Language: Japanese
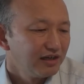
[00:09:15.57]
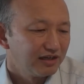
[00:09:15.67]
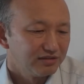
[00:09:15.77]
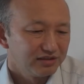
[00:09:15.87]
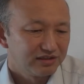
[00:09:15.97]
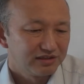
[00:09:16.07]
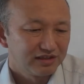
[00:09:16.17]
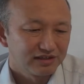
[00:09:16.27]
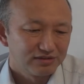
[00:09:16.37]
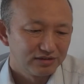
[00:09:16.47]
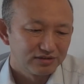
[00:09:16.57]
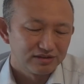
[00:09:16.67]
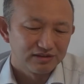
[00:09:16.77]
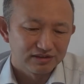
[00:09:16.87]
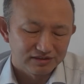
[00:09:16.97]
あの、行ってくるこ
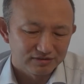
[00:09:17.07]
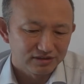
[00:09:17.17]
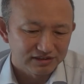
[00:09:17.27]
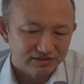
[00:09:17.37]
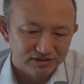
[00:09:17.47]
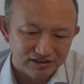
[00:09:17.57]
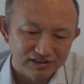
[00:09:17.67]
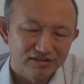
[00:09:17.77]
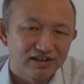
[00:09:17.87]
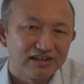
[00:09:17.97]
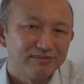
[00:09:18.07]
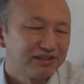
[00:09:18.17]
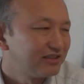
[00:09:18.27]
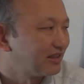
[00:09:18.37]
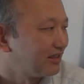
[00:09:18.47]
と、来られたことは何度かあり
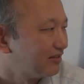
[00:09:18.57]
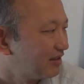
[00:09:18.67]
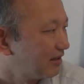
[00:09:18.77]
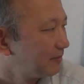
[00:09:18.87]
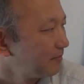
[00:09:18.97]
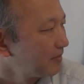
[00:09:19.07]
ましたけどね。